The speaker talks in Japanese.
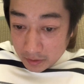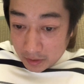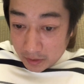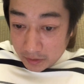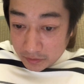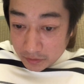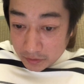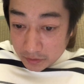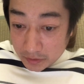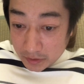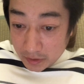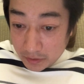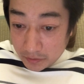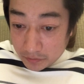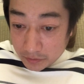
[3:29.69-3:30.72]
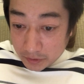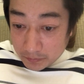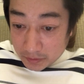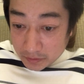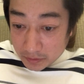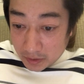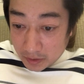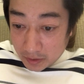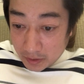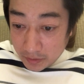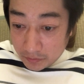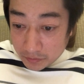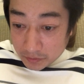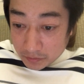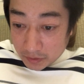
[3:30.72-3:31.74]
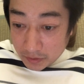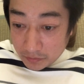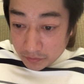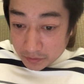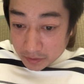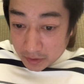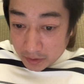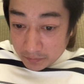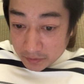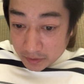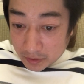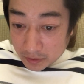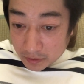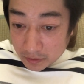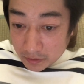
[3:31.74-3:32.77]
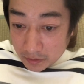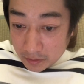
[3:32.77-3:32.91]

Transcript: 加熱して利用しますがアイコスは火を使いません、